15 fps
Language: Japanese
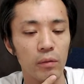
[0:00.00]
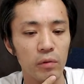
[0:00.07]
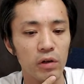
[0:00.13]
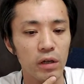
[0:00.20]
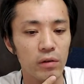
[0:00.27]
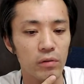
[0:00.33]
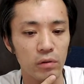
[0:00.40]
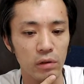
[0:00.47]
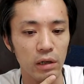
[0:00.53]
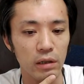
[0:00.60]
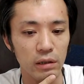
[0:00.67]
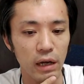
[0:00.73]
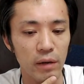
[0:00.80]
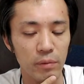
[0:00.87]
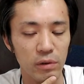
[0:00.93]
もう結構
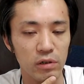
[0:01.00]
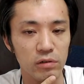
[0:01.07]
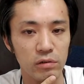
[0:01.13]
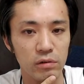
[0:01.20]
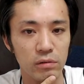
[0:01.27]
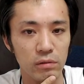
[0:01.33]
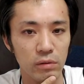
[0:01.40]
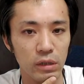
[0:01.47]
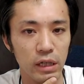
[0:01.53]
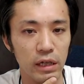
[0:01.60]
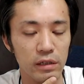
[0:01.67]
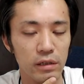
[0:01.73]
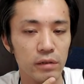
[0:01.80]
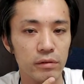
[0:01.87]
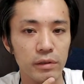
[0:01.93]
ライバル
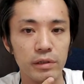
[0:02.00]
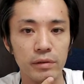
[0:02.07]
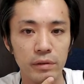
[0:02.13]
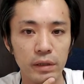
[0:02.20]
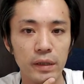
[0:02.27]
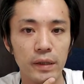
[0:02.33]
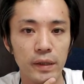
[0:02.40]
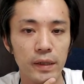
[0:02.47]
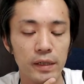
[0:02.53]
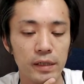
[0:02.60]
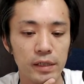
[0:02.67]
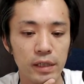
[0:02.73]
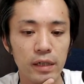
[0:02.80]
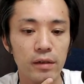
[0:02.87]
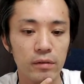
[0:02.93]
激戦区ですよね。
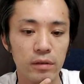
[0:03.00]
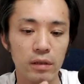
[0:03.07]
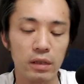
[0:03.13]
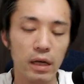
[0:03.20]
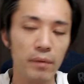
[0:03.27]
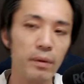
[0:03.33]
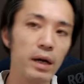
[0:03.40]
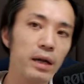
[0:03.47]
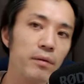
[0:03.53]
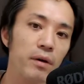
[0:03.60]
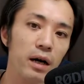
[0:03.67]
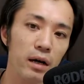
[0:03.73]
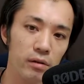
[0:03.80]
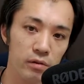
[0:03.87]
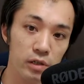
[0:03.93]
じゃなくて、名前
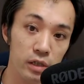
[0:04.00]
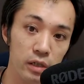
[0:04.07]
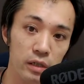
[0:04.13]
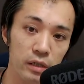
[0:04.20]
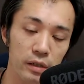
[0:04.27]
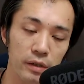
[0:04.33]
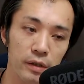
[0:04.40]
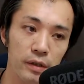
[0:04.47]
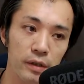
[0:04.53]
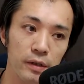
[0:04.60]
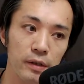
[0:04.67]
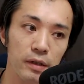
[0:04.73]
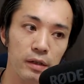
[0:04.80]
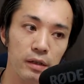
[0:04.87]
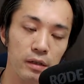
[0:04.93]
はあるし、
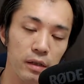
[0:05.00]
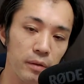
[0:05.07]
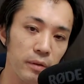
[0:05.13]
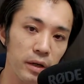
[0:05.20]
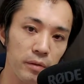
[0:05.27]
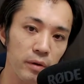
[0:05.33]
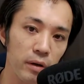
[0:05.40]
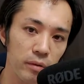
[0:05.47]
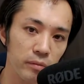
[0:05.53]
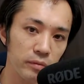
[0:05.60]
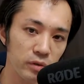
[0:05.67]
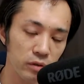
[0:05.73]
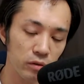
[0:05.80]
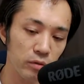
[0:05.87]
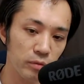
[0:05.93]
えー、名前は
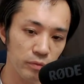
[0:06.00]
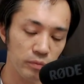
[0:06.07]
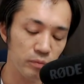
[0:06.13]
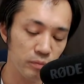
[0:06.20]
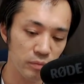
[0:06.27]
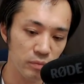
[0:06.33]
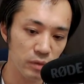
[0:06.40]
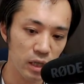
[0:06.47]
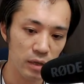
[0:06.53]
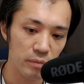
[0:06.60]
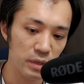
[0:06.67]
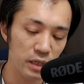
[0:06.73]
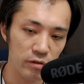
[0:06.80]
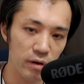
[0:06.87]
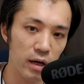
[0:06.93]
の、
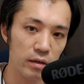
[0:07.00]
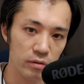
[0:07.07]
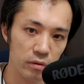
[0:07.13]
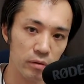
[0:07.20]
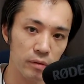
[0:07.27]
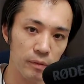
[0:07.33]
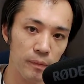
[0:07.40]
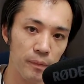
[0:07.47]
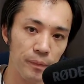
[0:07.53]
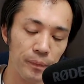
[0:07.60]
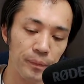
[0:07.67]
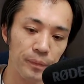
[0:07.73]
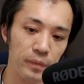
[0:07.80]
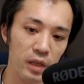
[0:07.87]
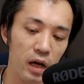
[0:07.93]
ネーミングはあると。
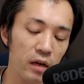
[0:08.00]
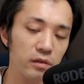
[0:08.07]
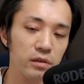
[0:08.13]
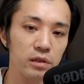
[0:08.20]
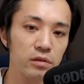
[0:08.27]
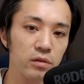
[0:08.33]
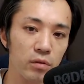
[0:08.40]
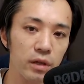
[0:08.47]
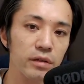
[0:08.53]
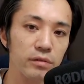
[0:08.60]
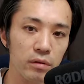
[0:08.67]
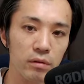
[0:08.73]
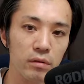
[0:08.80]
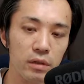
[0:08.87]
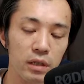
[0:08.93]
で、アクセス取れる
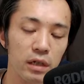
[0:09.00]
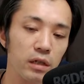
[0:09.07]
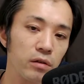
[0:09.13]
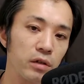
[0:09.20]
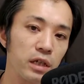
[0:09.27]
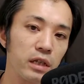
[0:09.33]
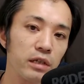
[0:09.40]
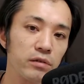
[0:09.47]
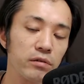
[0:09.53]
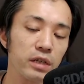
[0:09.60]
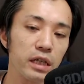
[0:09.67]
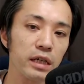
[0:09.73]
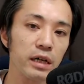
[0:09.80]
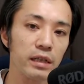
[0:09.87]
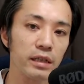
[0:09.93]
と。だけど、切り抜
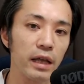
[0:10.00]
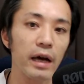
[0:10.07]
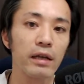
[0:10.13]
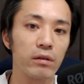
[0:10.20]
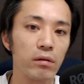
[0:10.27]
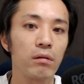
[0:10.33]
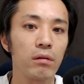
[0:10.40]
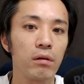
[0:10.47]
きがないと